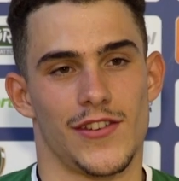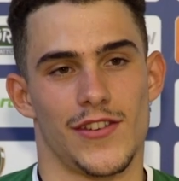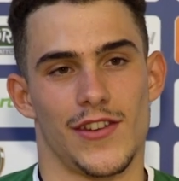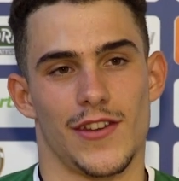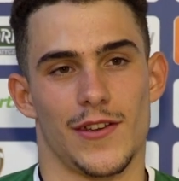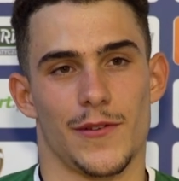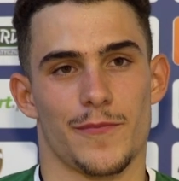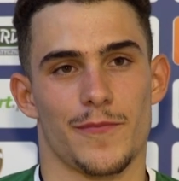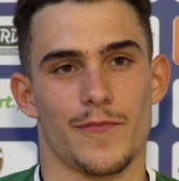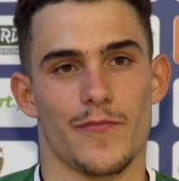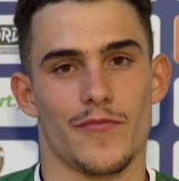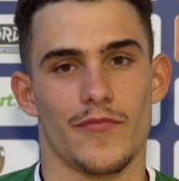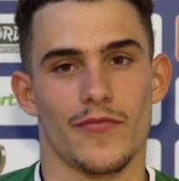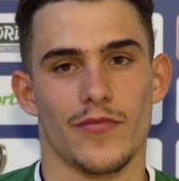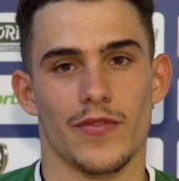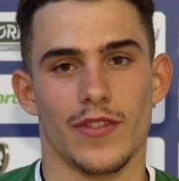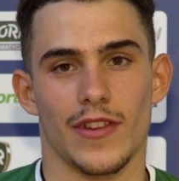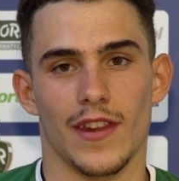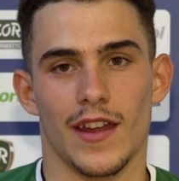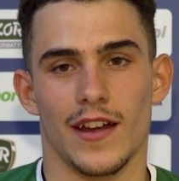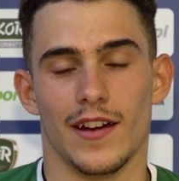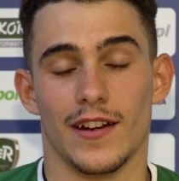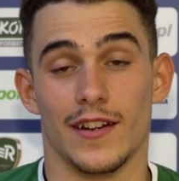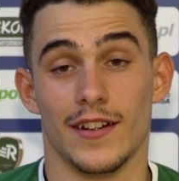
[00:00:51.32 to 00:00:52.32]
Europy?
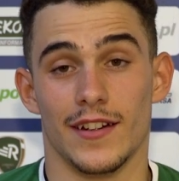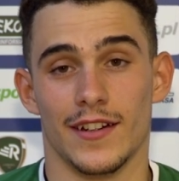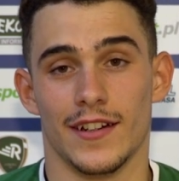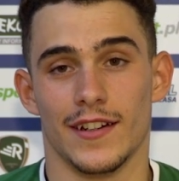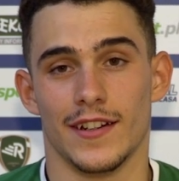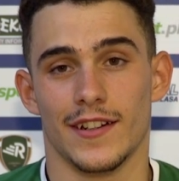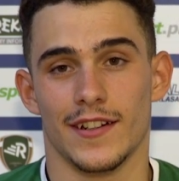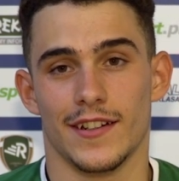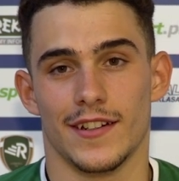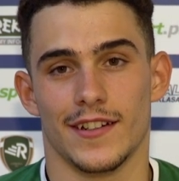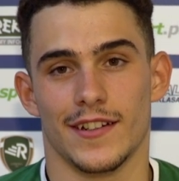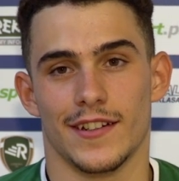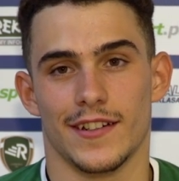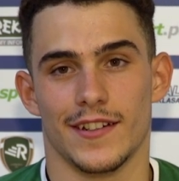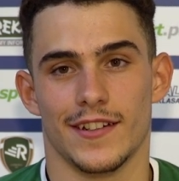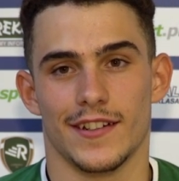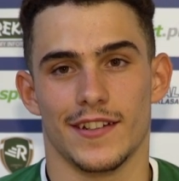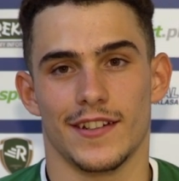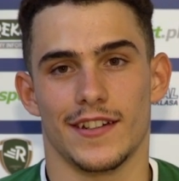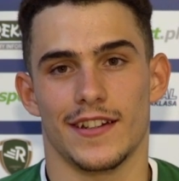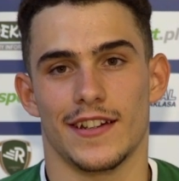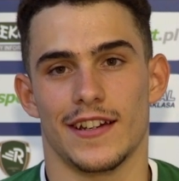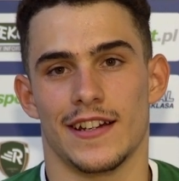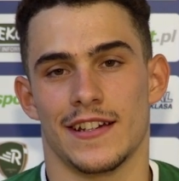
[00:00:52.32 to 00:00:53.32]
E,
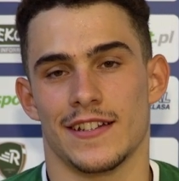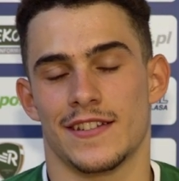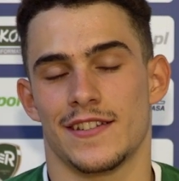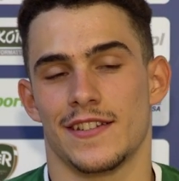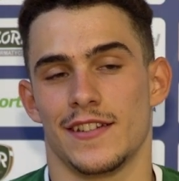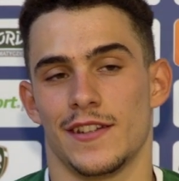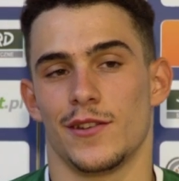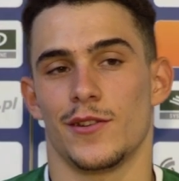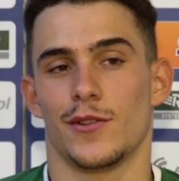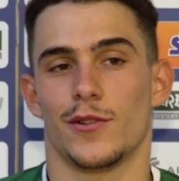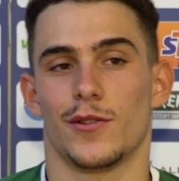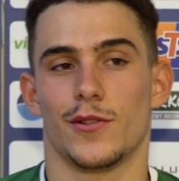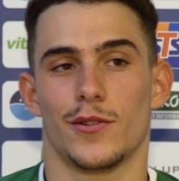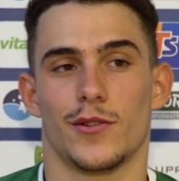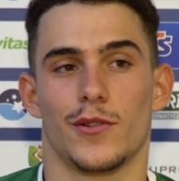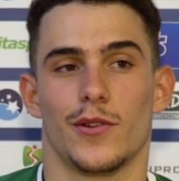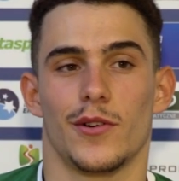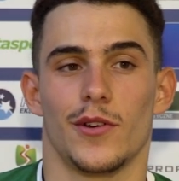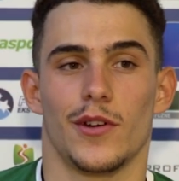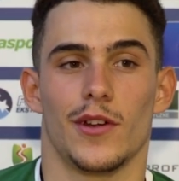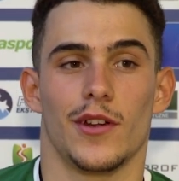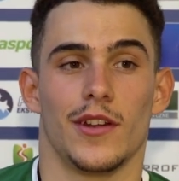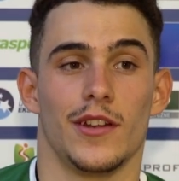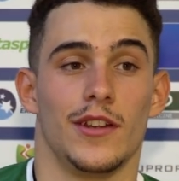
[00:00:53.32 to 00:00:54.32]
nie
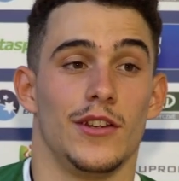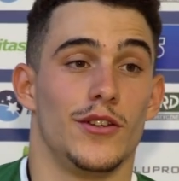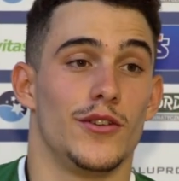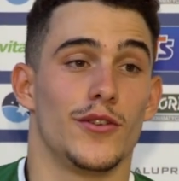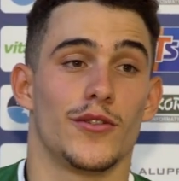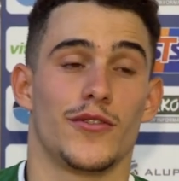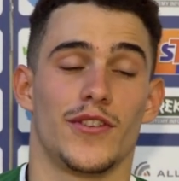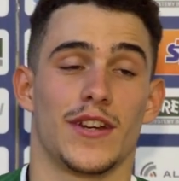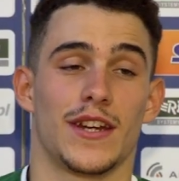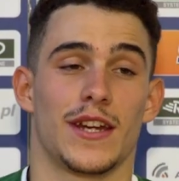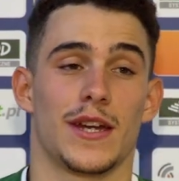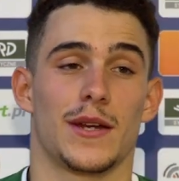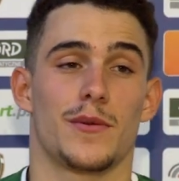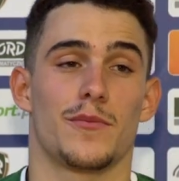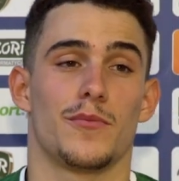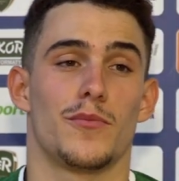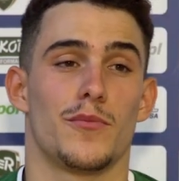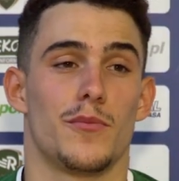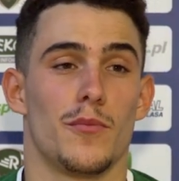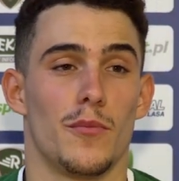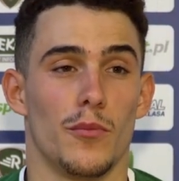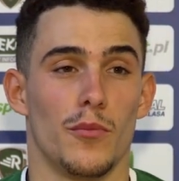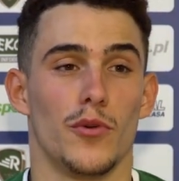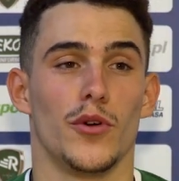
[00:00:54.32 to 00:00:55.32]
namyślałem się zbyt
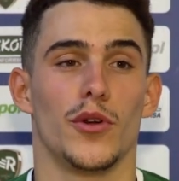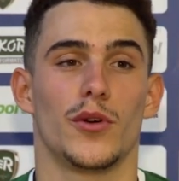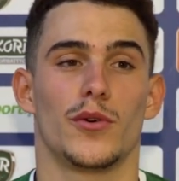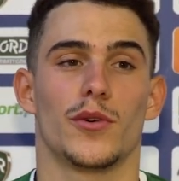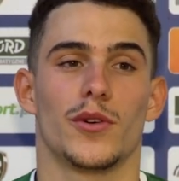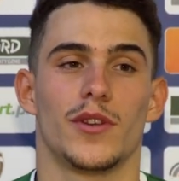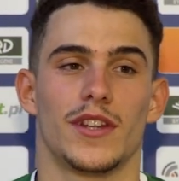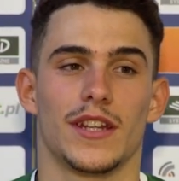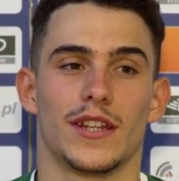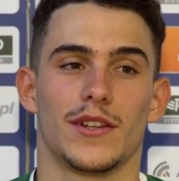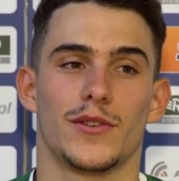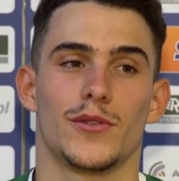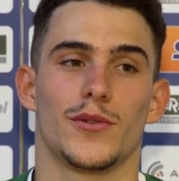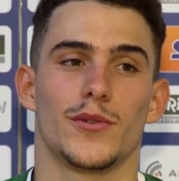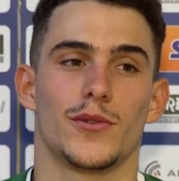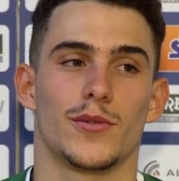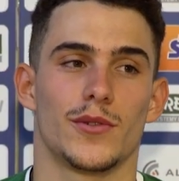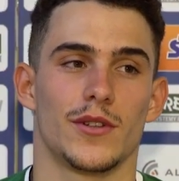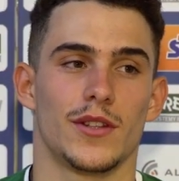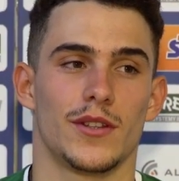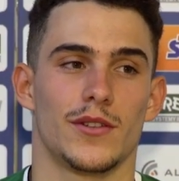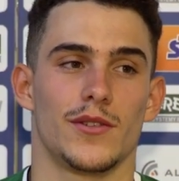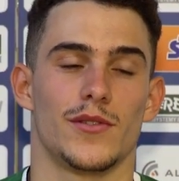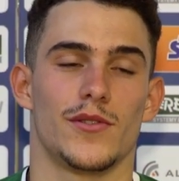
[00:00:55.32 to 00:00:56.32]
długo, gdy
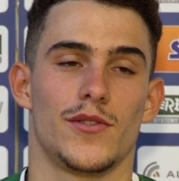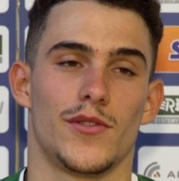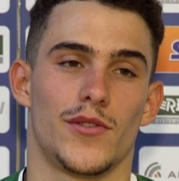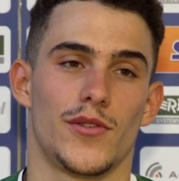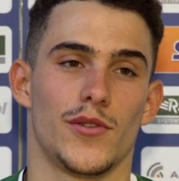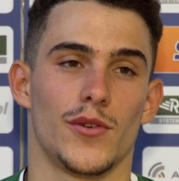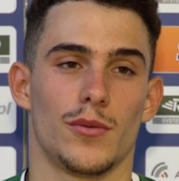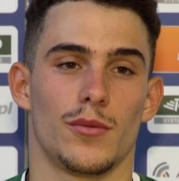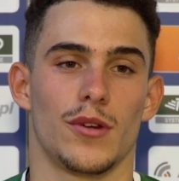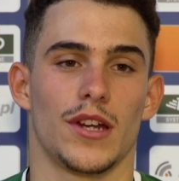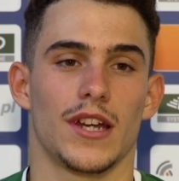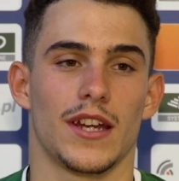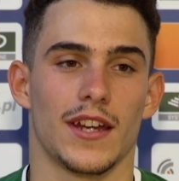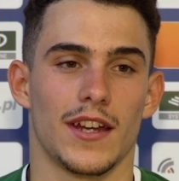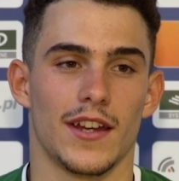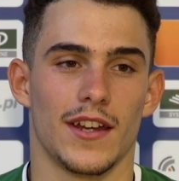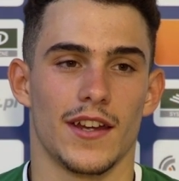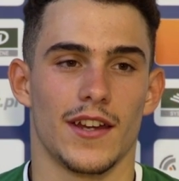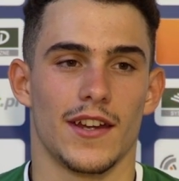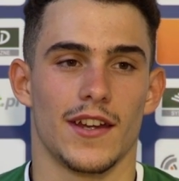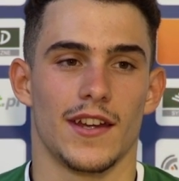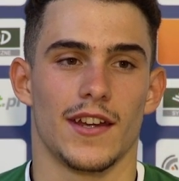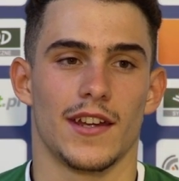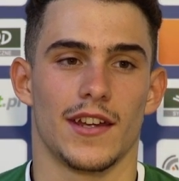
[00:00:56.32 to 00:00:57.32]
pojawiła się propozycja z
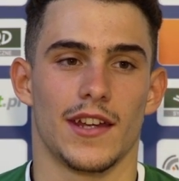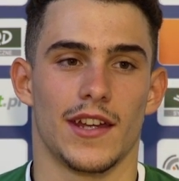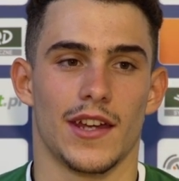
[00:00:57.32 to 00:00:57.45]
rekordu.